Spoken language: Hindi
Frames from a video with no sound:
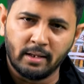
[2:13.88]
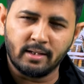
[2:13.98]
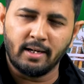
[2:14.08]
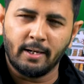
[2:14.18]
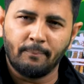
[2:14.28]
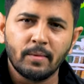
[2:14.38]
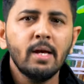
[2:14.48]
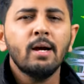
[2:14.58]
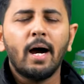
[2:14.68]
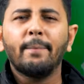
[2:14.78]
मिलता है
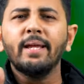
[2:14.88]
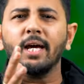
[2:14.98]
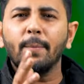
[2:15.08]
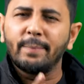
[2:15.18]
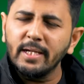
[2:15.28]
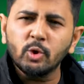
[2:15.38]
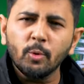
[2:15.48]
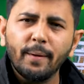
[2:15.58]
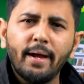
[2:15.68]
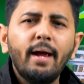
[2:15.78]
अभी अगर बीस
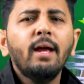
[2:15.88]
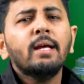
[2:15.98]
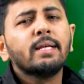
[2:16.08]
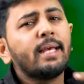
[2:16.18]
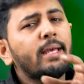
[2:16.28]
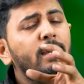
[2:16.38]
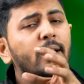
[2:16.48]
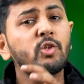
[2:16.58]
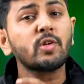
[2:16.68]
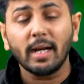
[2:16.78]
रुपए है यही
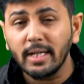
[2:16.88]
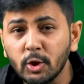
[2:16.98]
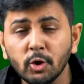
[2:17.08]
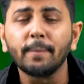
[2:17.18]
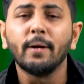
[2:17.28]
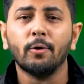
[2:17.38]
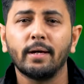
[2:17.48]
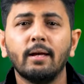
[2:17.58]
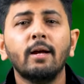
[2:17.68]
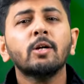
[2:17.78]
अगर चालीस रुपए
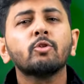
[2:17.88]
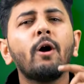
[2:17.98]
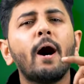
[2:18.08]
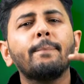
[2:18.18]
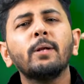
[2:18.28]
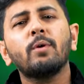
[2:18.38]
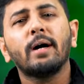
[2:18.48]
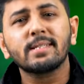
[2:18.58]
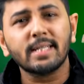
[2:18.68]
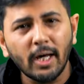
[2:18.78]
होगी तो आपने जो
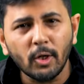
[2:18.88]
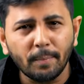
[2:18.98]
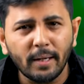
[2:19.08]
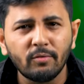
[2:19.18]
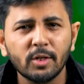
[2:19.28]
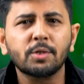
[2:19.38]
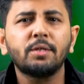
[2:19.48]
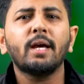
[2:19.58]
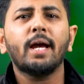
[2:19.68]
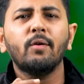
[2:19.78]
हज़ार रुपए इन्वेस्ट
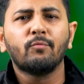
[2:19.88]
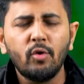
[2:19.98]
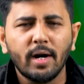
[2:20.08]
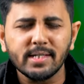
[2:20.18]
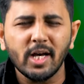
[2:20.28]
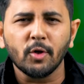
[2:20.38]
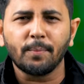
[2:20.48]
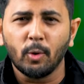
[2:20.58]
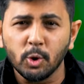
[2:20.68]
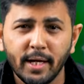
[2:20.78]
किया है वो हज़ार
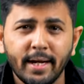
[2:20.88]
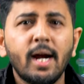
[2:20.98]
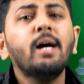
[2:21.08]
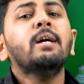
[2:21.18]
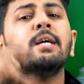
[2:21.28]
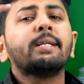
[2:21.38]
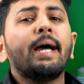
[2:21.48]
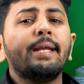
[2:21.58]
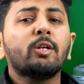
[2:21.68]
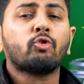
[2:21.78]
रुपए हो जाएगा
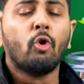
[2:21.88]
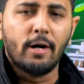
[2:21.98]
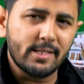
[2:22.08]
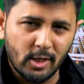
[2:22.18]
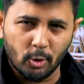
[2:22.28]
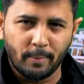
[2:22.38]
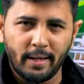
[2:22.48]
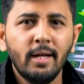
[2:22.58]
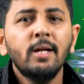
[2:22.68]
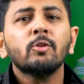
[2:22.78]
डायरेक्ट दो हज़ार
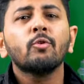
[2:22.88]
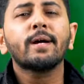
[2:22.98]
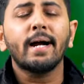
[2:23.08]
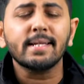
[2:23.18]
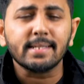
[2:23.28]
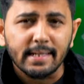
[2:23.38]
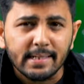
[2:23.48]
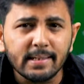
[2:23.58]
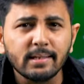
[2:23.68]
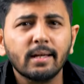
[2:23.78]
रुपए तो गाइज
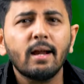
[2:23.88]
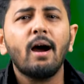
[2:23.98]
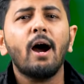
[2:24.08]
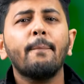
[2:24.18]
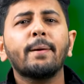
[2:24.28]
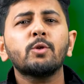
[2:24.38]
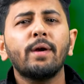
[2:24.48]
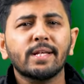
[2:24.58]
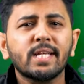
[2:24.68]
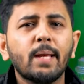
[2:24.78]
इसी तरह आपकी जो
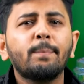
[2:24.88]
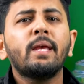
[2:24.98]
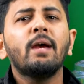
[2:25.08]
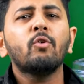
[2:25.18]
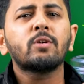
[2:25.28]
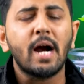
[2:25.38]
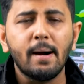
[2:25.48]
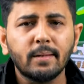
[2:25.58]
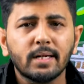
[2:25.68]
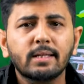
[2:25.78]
एस है वो
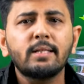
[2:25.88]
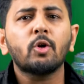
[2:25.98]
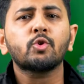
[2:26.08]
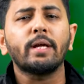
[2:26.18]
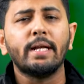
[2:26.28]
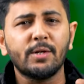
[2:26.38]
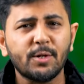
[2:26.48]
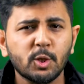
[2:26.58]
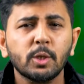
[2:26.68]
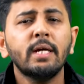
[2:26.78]
काम करती है और जो
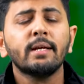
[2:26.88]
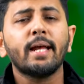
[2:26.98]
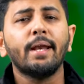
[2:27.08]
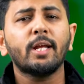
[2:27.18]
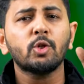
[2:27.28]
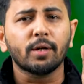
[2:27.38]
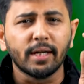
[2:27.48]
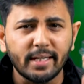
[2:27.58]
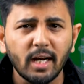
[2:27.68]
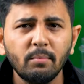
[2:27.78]
इंटरेस्ट यानी कि जो
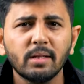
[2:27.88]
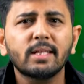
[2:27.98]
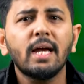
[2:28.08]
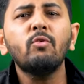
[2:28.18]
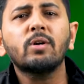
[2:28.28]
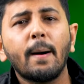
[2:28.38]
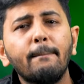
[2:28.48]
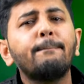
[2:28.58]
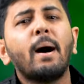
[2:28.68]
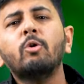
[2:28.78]
रिटर्न मिलता है वो
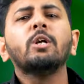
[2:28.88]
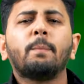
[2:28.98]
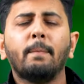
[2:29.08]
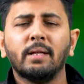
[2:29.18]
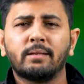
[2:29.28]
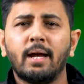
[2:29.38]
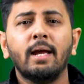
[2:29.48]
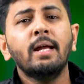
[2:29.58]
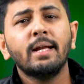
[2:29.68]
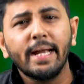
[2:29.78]
कंपाउंड पे मिलता
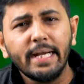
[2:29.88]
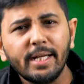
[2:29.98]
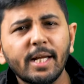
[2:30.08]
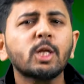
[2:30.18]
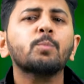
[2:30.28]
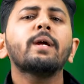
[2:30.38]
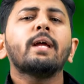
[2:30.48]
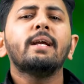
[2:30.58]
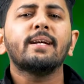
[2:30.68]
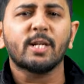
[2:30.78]
है इंटरेस्ट पे
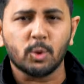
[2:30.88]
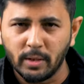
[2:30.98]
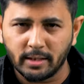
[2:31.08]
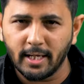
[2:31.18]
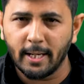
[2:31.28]
इंटरेस्ट मिलता